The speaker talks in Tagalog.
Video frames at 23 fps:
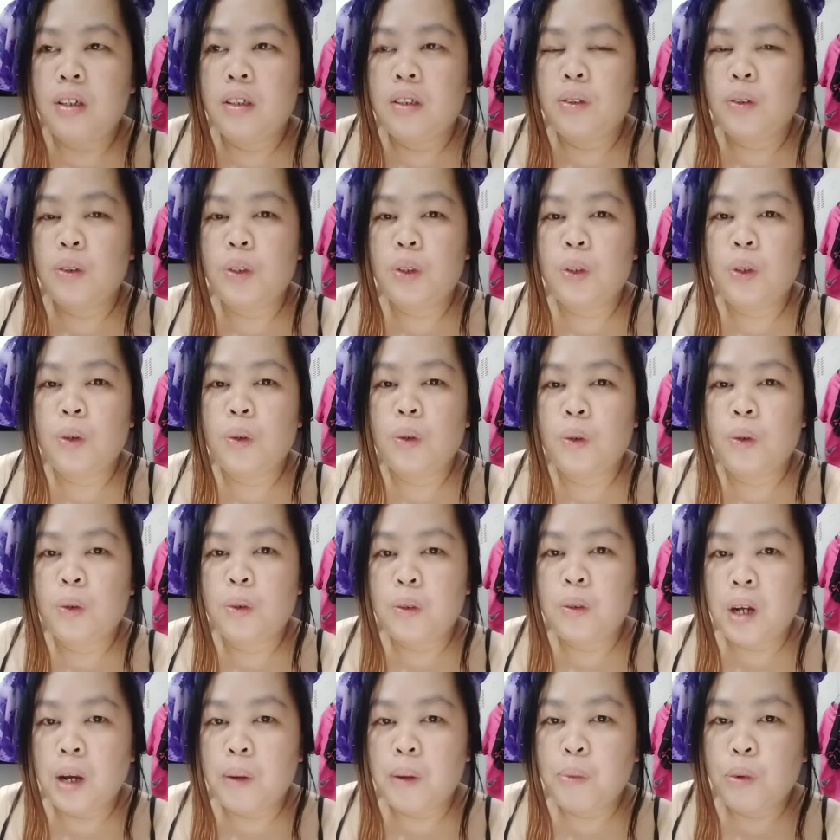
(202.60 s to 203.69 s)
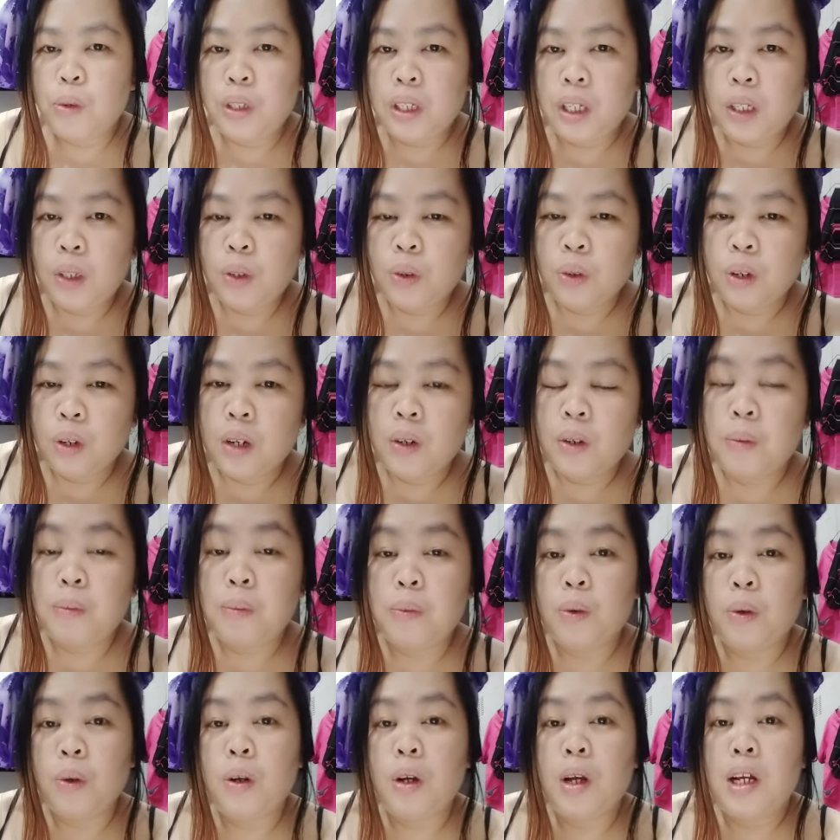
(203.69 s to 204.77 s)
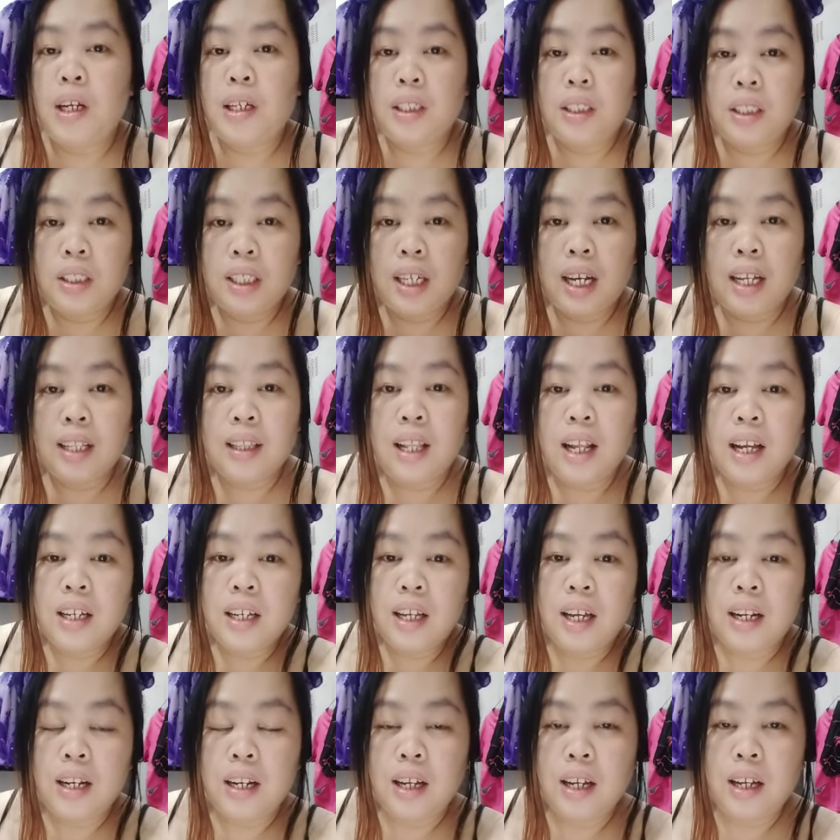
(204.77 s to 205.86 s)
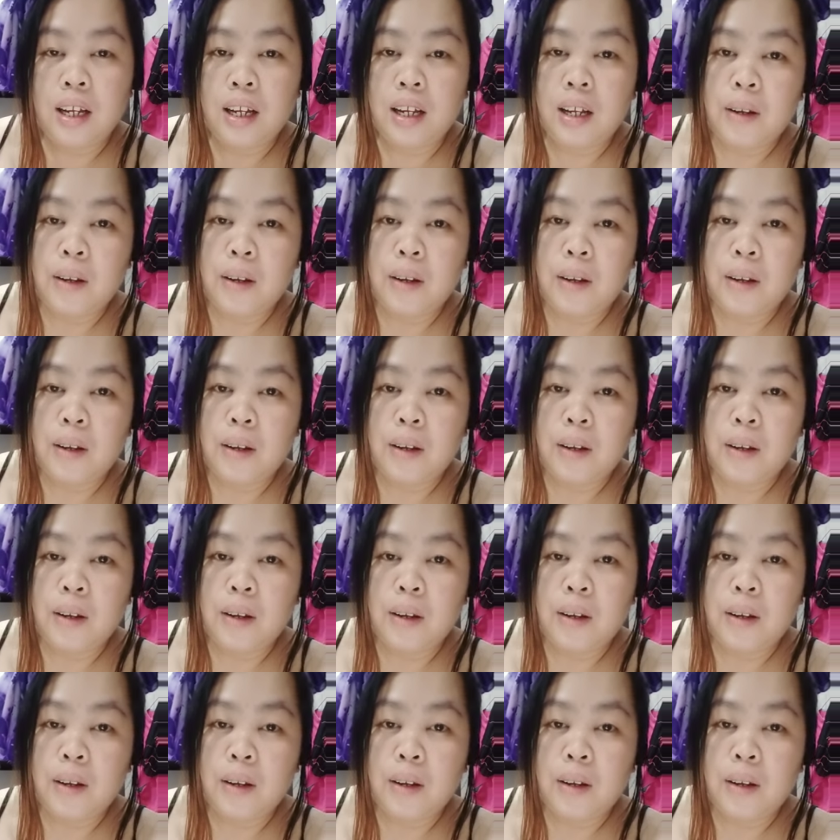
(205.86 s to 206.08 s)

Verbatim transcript: Gusto kong amuyin yung ano mo. Chat lang yan ha.